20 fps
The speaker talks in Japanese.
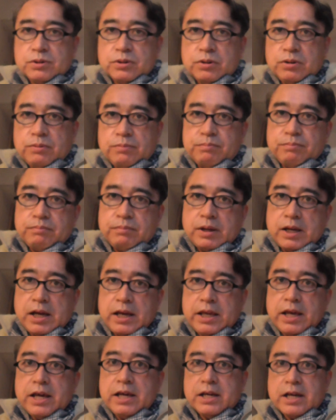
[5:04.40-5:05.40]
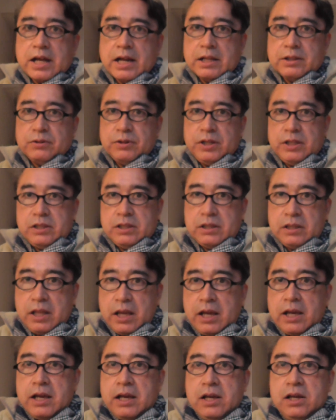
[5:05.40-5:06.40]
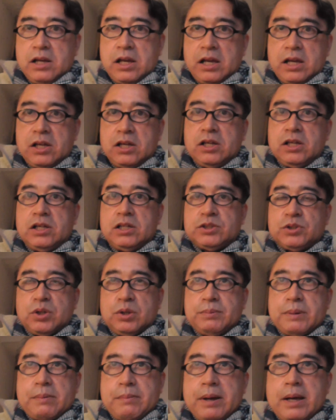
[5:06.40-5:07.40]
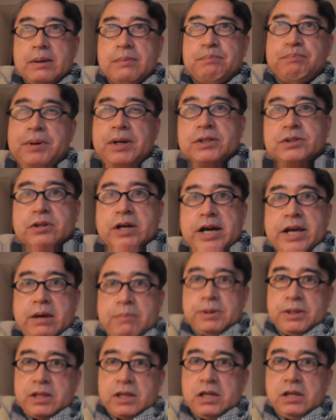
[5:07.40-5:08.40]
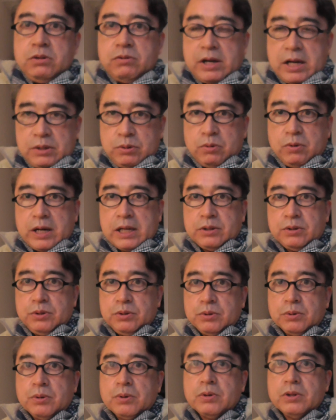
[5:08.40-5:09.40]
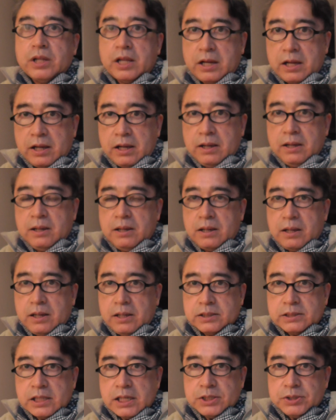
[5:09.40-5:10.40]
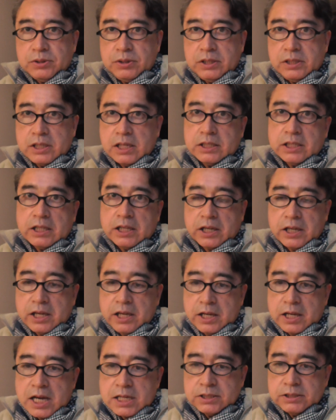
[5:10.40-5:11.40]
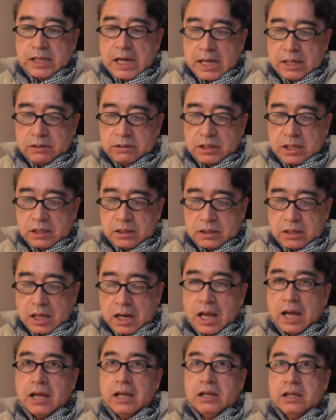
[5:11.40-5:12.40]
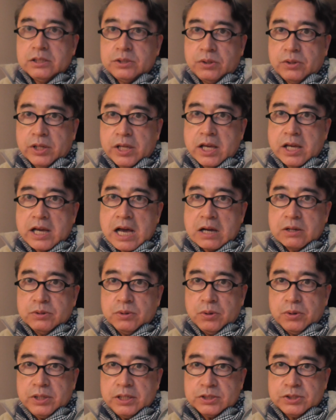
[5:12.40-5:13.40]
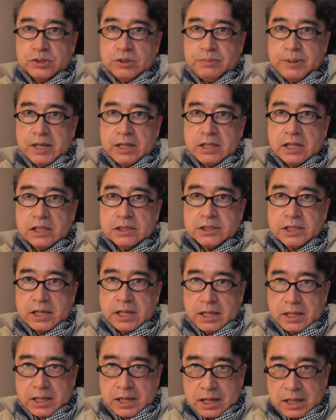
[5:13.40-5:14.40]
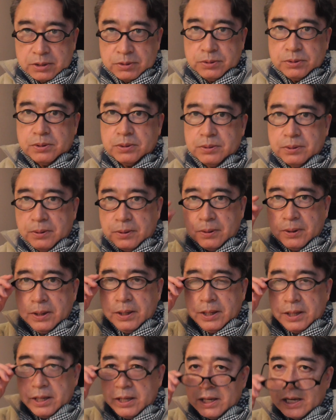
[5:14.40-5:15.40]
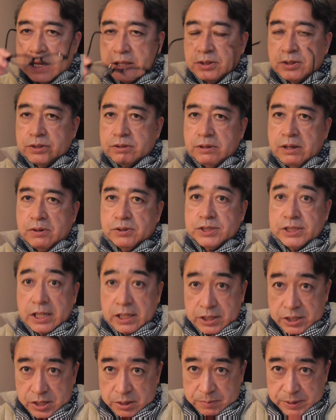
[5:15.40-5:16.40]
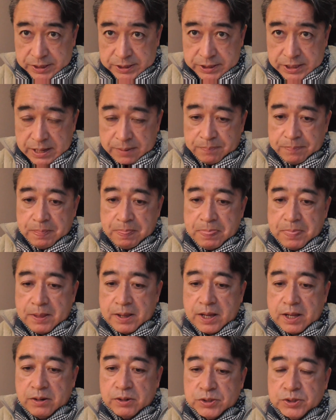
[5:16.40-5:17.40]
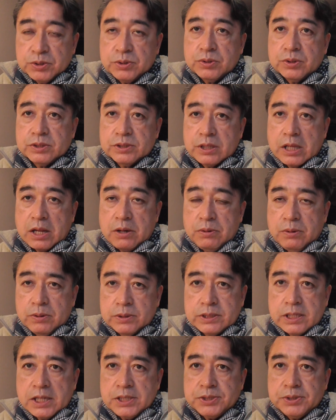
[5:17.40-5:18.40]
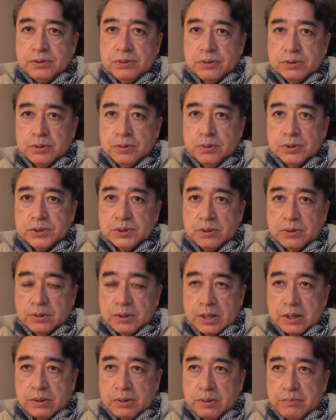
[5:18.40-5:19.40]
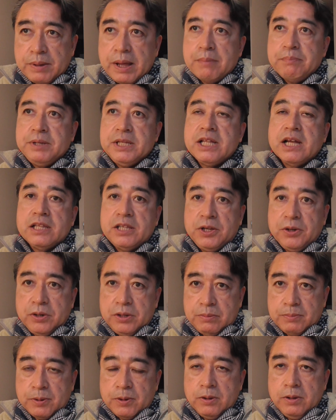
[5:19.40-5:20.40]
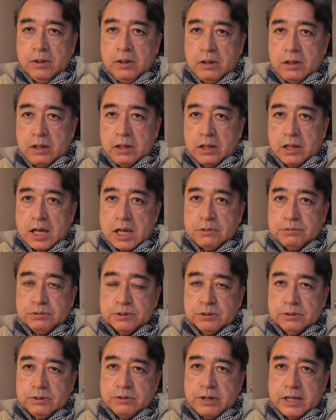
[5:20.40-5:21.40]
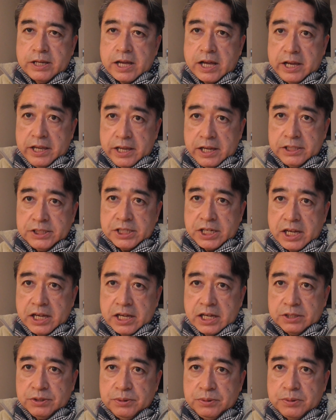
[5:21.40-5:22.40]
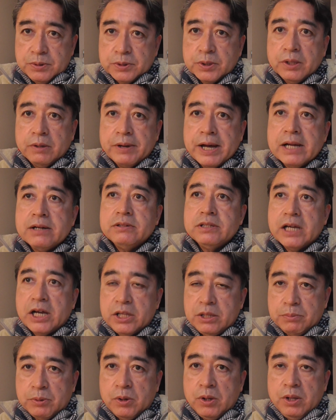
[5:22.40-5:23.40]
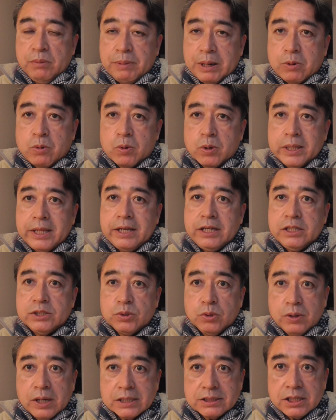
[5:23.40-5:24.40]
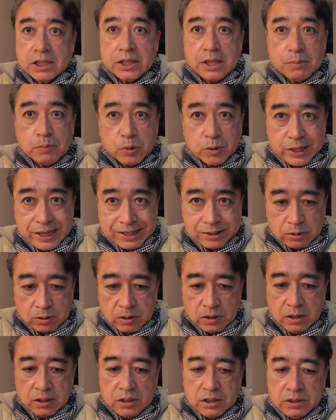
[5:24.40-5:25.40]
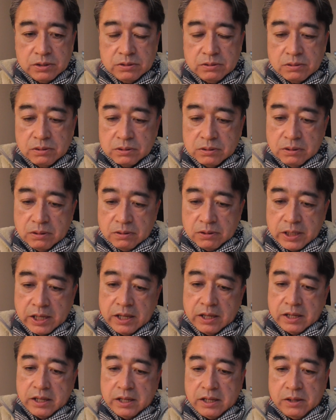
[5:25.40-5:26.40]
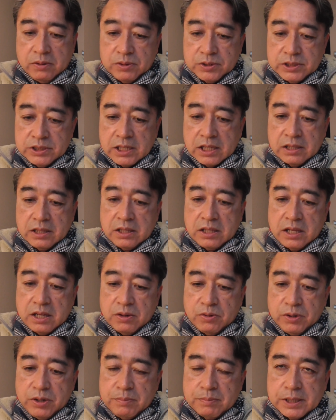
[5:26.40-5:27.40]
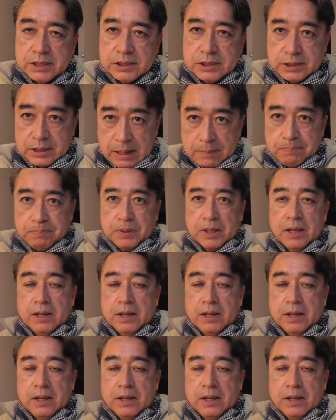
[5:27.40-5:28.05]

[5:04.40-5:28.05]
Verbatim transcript: その、早いからといって、、えー、そのままペースを早めていいのかどうかというところでね、えー、最初に立てた計画があるんだったらその計画通りにするべきなんじゃないかなということを、え監督はおっしゃっていました。あのちょっとあの最初の当初のあの、まあ、見立てよりも、えー、回復具合が早いんじゃないかということではあるんだけども、まあ、ここで急がせてもねということをね、えー、おっしゃっておりました。